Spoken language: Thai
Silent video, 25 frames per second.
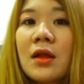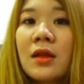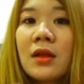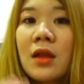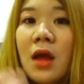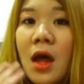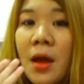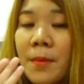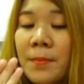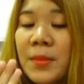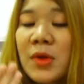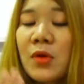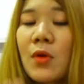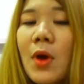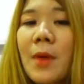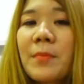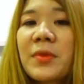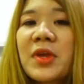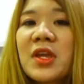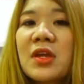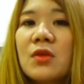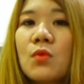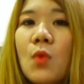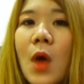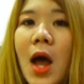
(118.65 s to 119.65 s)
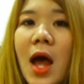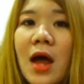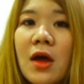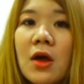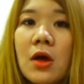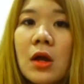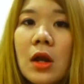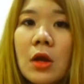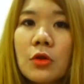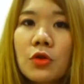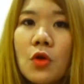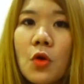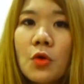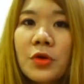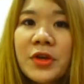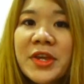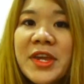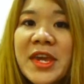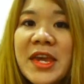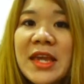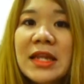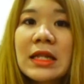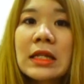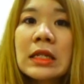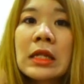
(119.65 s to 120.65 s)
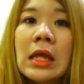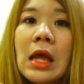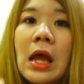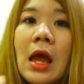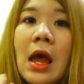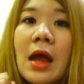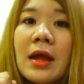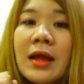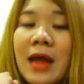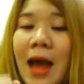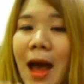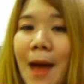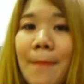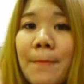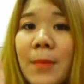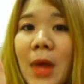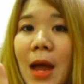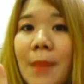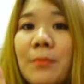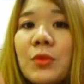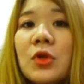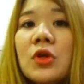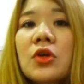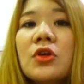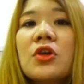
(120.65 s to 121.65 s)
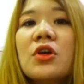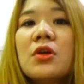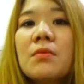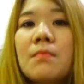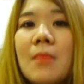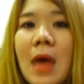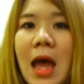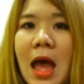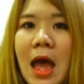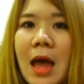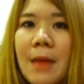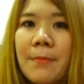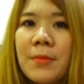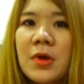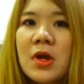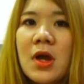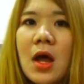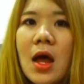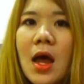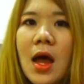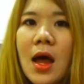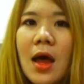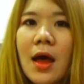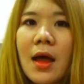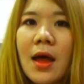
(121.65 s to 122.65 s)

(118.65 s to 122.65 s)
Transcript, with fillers: เริ่มมีความคิดว่าเออเราต้องคิดคำคำหนึ่งขึ้นมาเพื่อ